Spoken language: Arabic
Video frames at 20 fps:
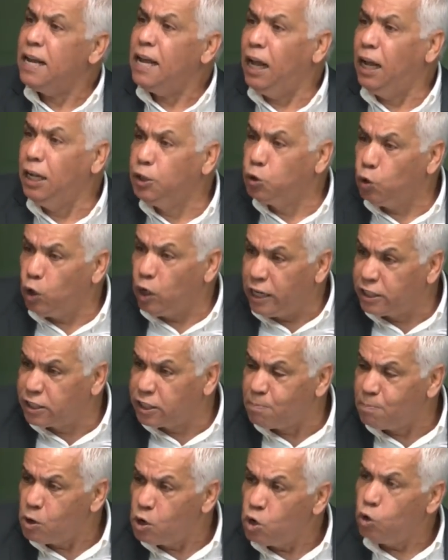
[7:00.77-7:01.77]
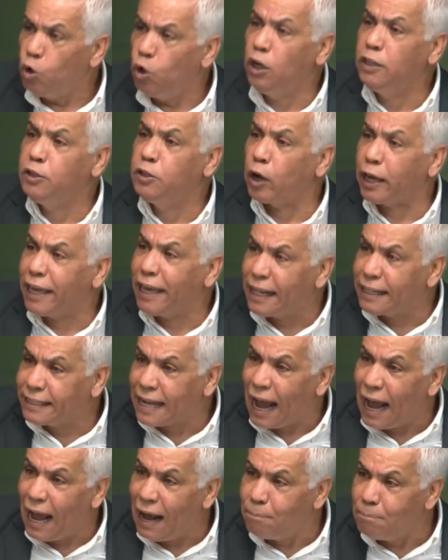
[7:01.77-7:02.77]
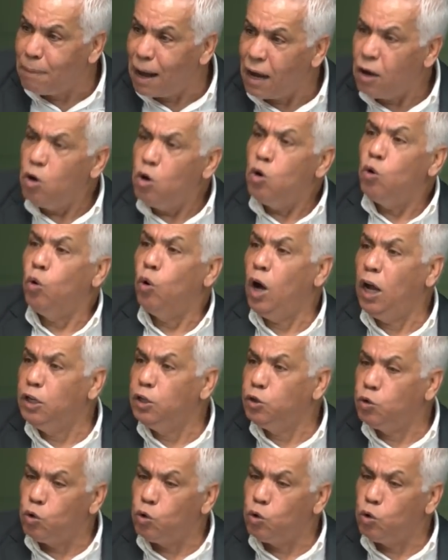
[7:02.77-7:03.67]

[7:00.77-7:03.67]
عنده حزب وعنده قياده عامه وعنده